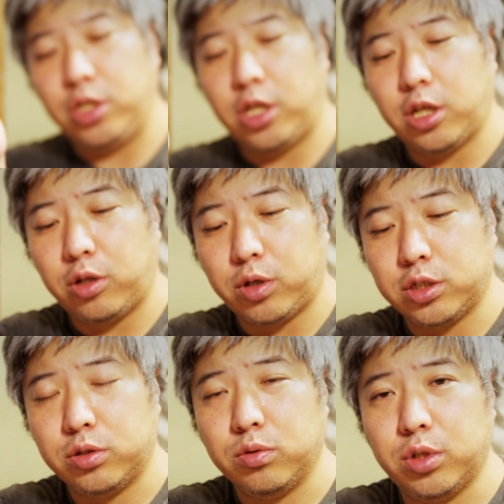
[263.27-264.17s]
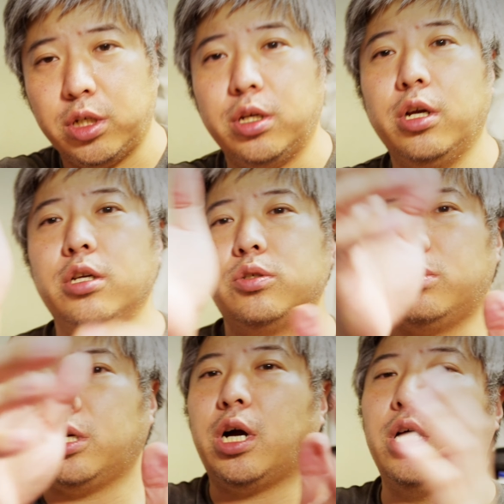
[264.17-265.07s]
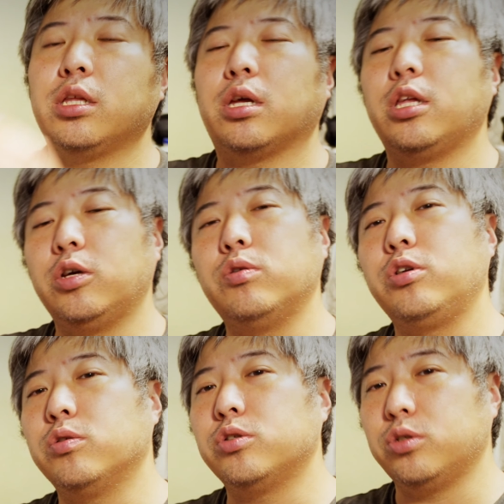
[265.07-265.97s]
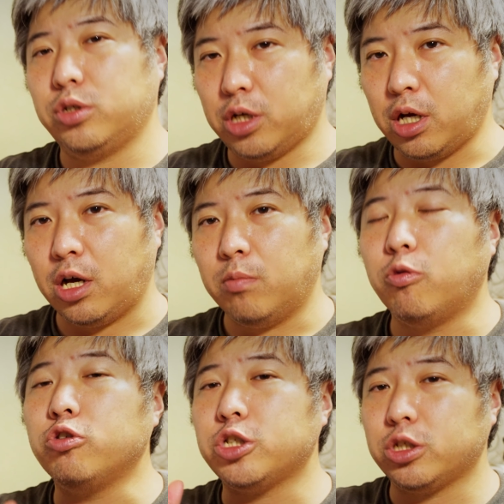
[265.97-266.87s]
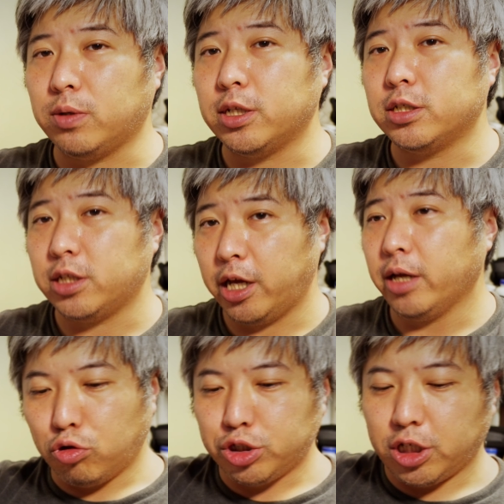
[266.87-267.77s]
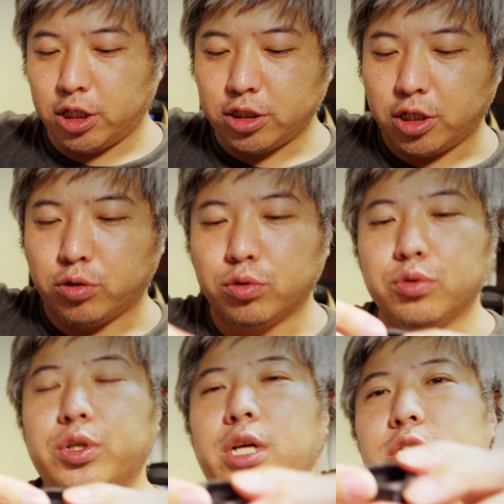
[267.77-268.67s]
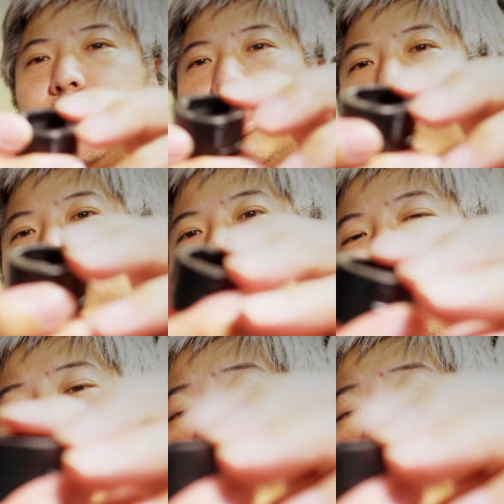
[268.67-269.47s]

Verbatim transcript: いていたりとかするので、それで簡単に運用するか、もしくはですね、こちらですね、このブランジさんのク